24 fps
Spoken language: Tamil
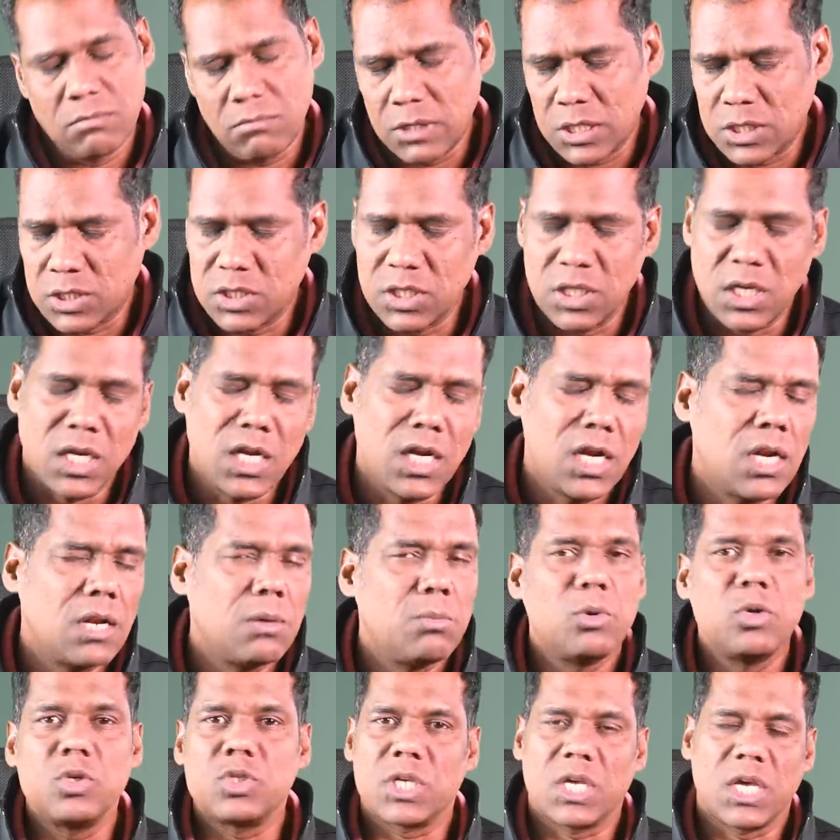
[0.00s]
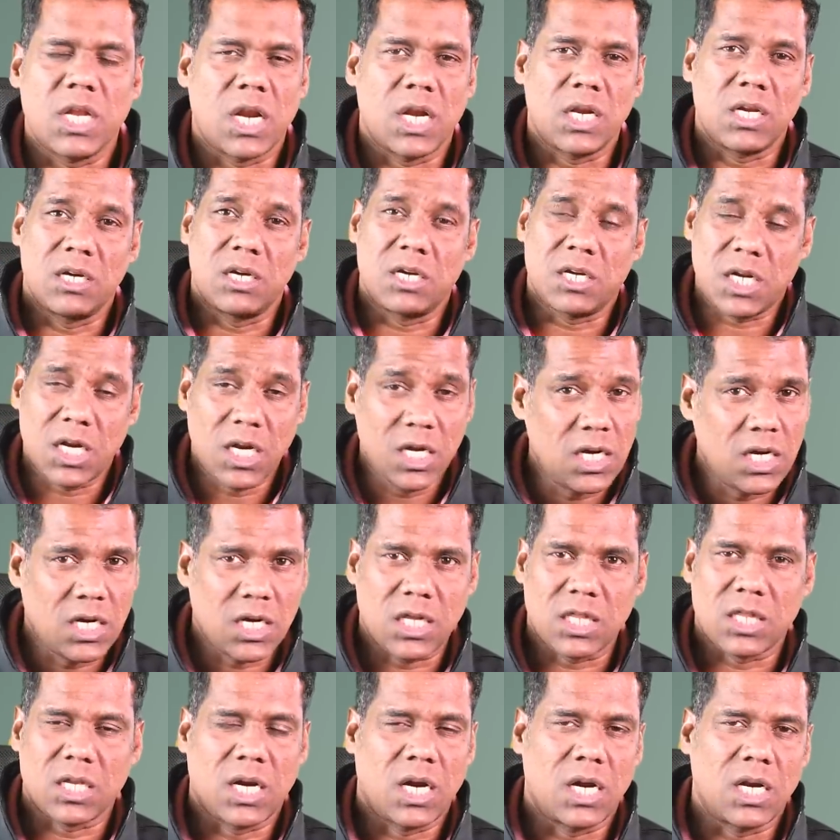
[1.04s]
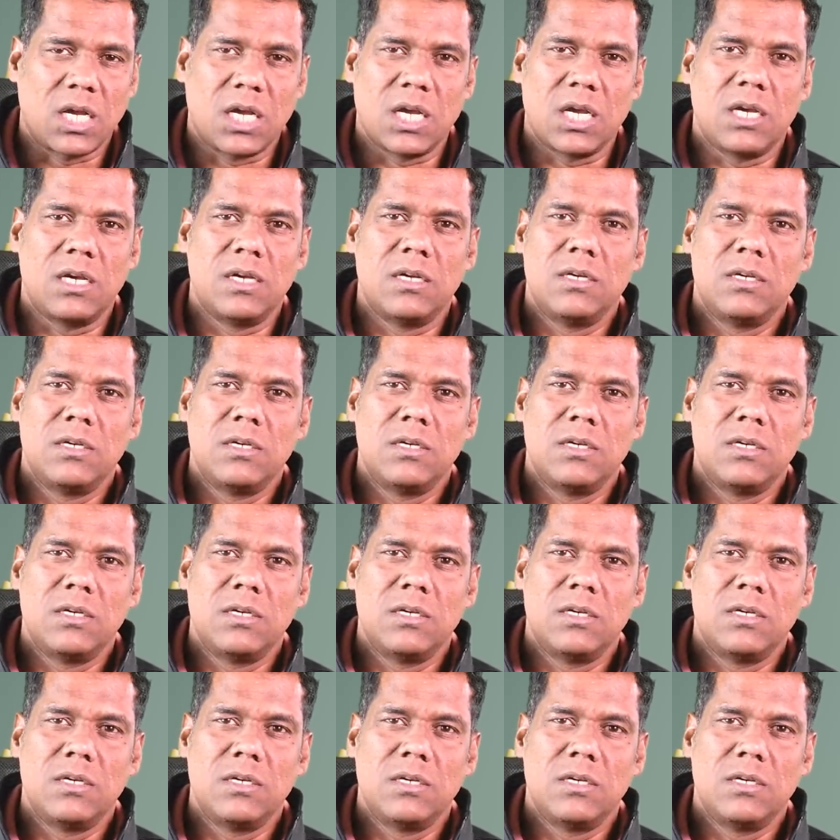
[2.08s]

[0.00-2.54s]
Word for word: வச்சு என்னென்னமோ செய்கிறானுங்க ட்ரக்கு கடத்துறானுங்க